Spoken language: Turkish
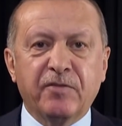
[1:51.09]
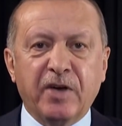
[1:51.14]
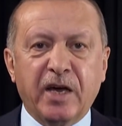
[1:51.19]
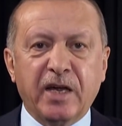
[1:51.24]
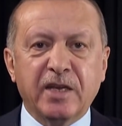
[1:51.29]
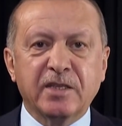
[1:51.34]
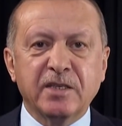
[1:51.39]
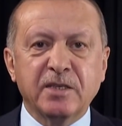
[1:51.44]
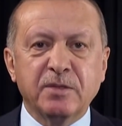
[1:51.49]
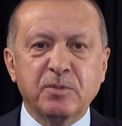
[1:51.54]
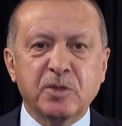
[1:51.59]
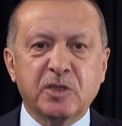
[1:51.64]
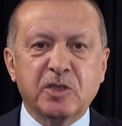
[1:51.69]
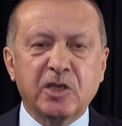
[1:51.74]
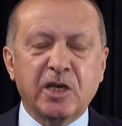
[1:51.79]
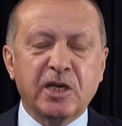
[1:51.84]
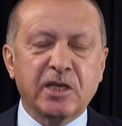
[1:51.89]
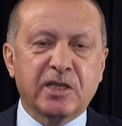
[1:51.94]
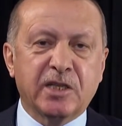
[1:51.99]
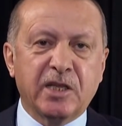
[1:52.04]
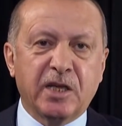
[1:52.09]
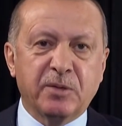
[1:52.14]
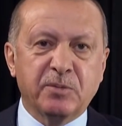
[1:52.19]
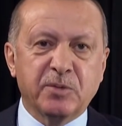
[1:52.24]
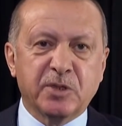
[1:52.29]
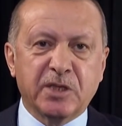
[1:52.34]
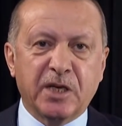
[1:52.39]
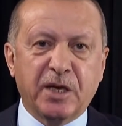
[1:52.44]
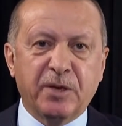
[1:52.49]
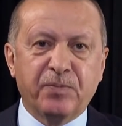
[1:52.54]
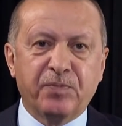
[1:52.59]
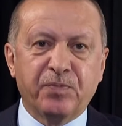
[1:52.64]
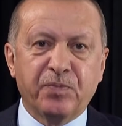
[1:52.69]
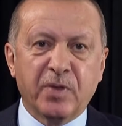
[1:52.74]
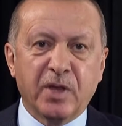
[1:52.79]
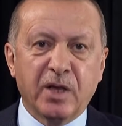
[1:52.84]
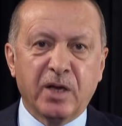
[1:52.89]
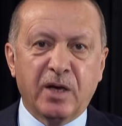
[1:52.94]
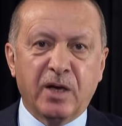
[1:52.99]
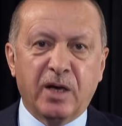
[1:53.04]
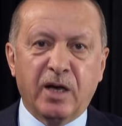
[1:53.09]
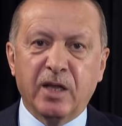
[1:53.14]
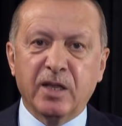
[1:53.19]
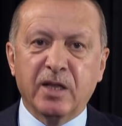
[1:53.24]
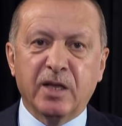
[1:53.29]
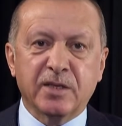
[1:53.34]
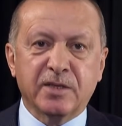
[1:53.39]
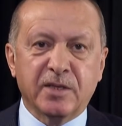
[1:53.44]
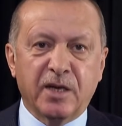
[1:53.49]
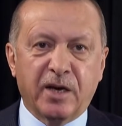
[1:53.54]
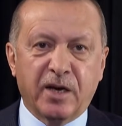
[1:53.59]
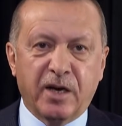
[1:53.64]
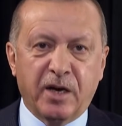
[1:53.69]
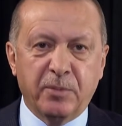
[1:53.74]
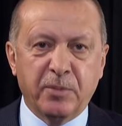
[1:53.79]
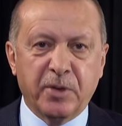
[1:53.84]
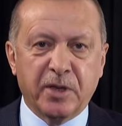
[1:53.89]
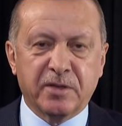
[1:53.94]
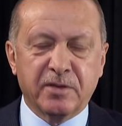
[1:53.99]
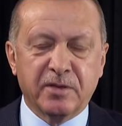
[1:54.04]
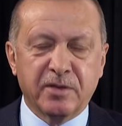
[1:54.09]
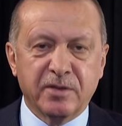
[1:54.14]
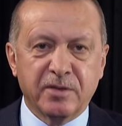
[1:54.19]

verdiğimiz şehitlerimize Allah'tan rahmet,